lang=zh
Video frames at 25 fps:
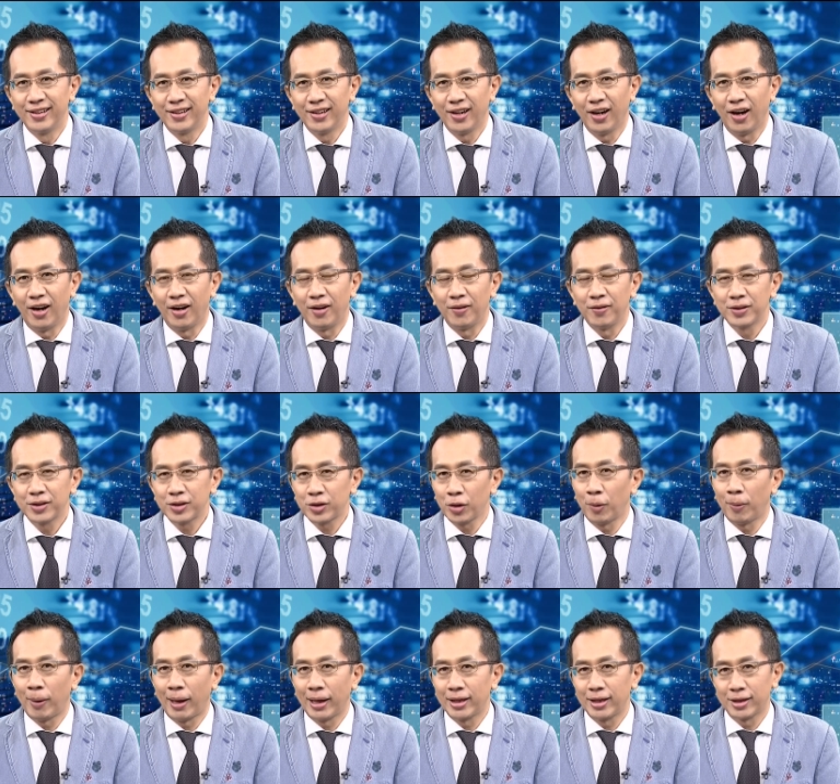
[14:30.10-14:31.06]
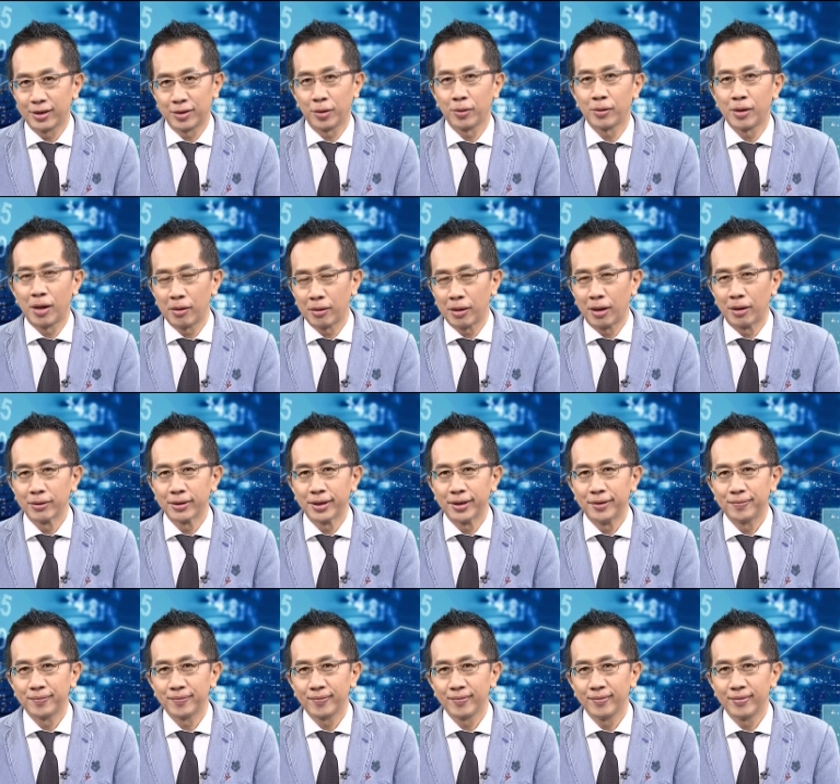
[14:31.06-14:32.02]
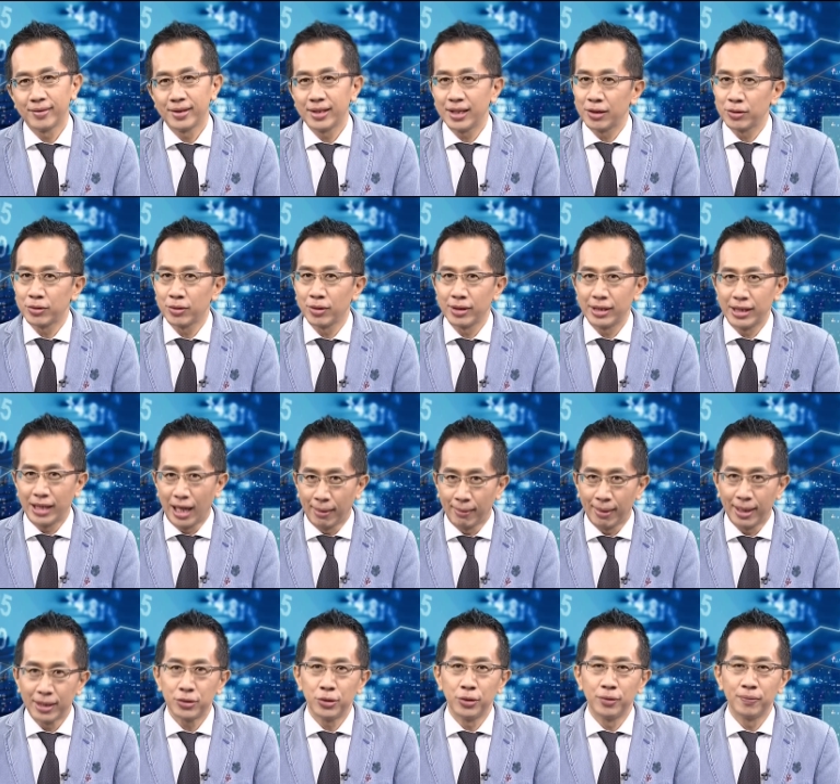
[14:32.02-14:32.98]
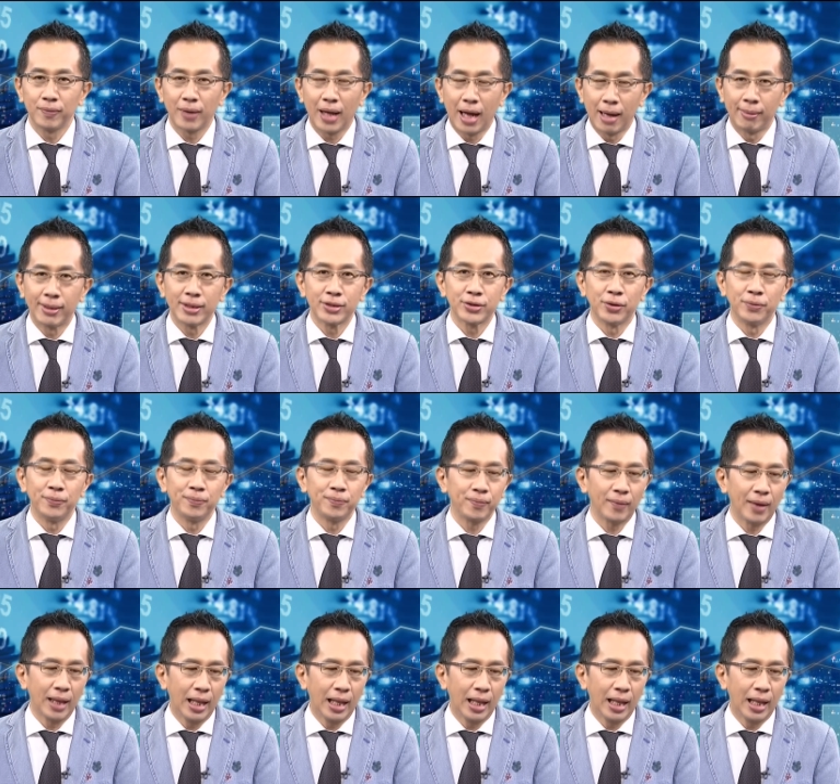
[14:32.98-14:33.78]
啊，收盘也收高高的，叫做亚马逊阿马总。